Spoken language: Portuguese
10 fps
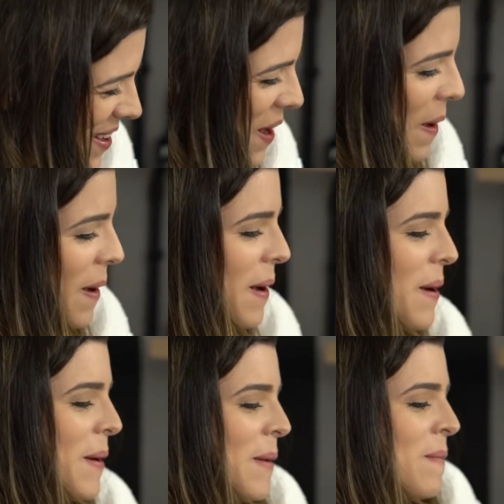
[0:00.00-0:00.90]

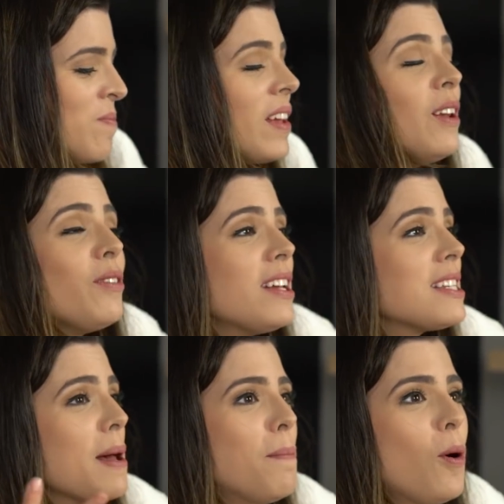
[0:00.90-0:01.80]
Ele não tem
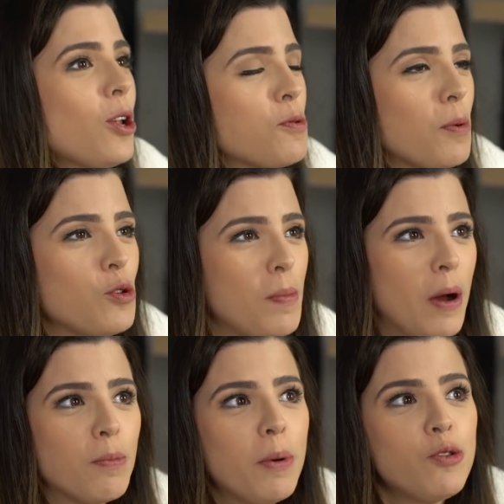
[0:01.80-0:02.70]
sabor de pão de
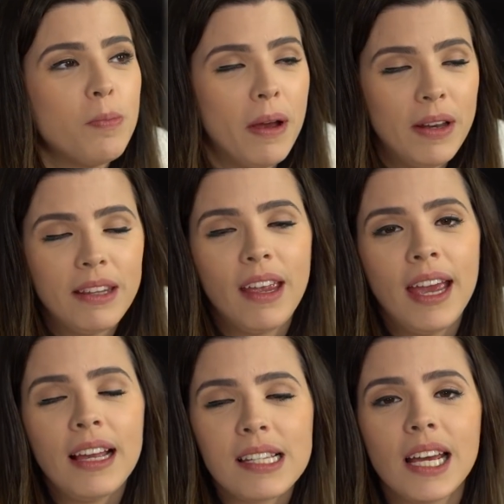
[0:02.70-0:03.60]
mel. O pão de mel ele
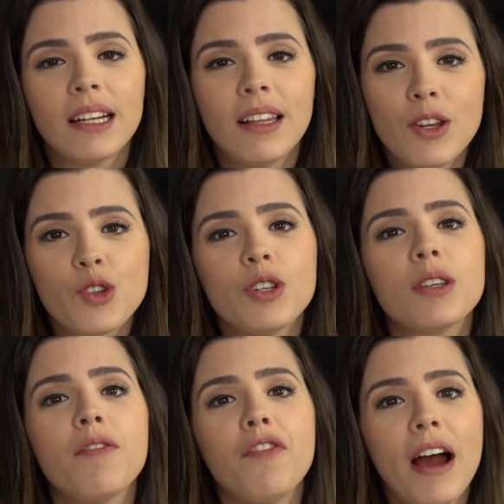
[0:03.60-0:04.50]
tem as características
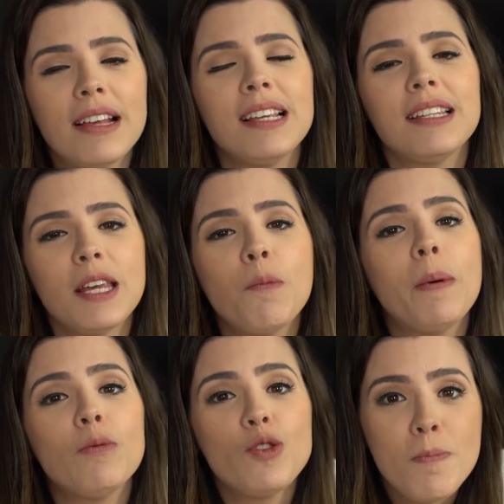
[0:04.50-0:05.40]
que faz ele ser um
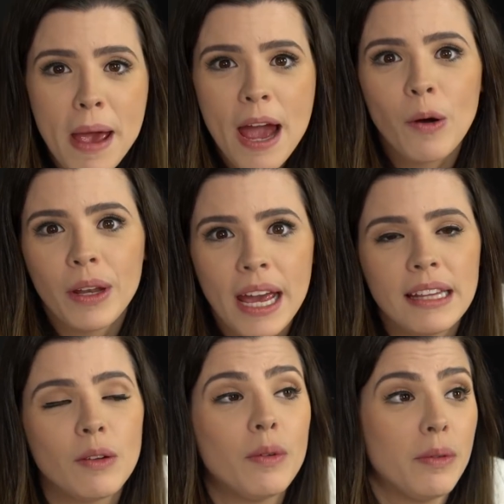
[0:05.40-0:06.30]
pão de mel, né?
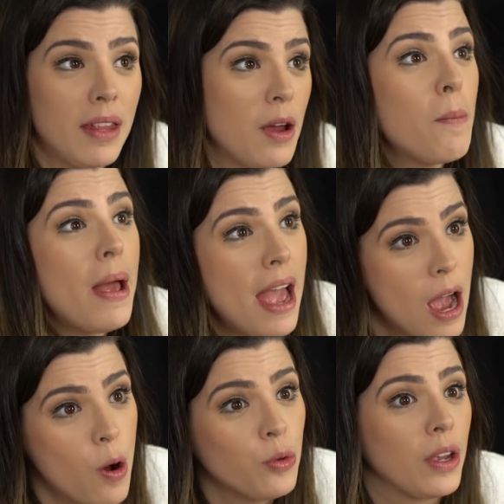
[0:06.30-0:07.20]
Então tem o
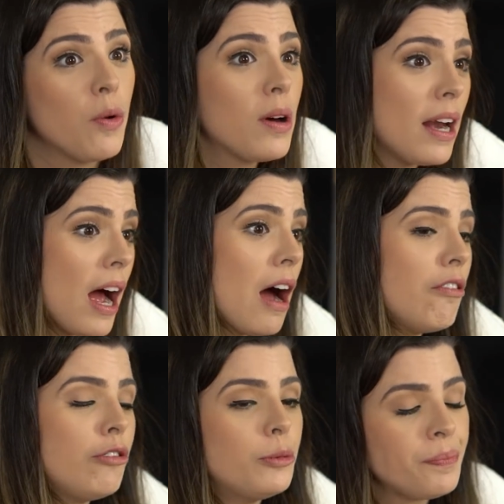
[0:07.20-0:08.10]
mel, tem o
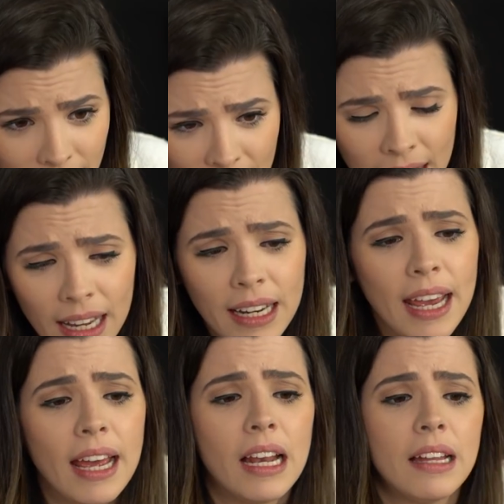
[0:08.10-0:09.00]
cravo, tem a
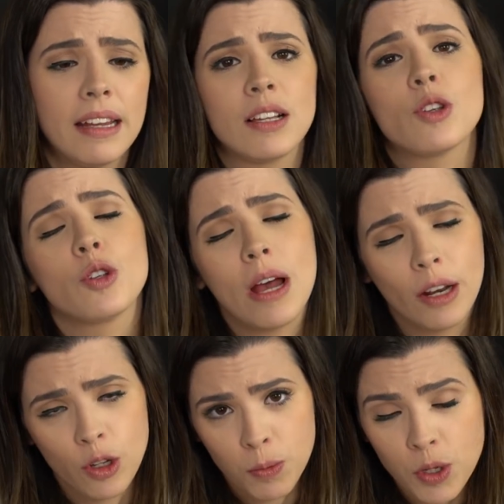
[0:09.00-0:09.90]
canela, tem a
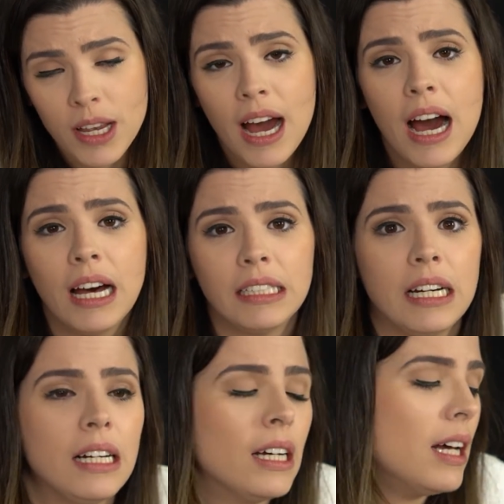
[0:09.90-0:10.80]
noz
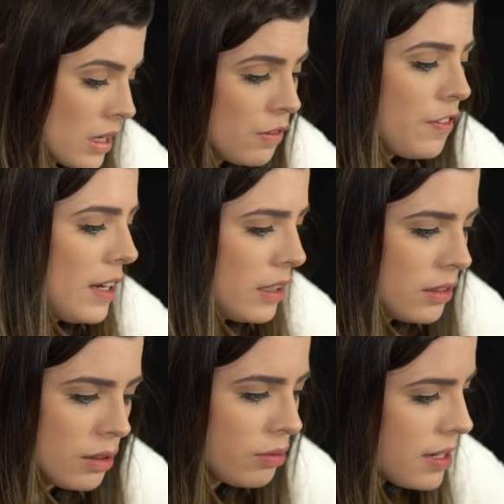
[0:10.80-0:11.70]
moscada. Enfim,
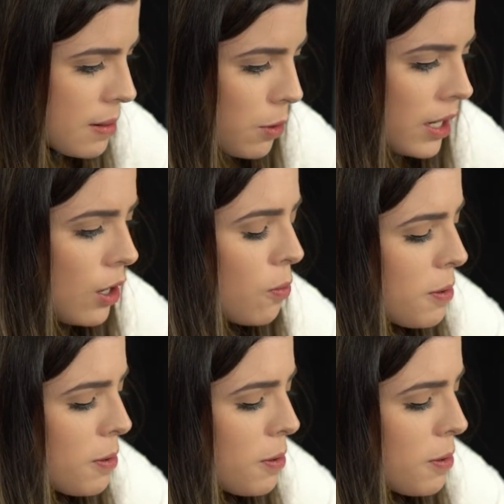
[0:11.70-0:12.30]
não tem sabor nenhum.